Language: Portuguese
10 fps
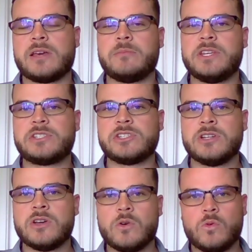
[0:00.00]

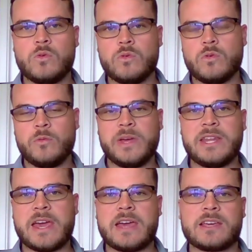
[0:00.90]
emite o, o,
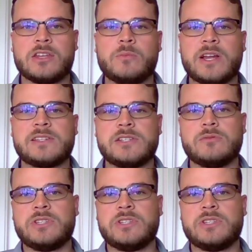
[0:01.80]
BDR aqui no Brasil.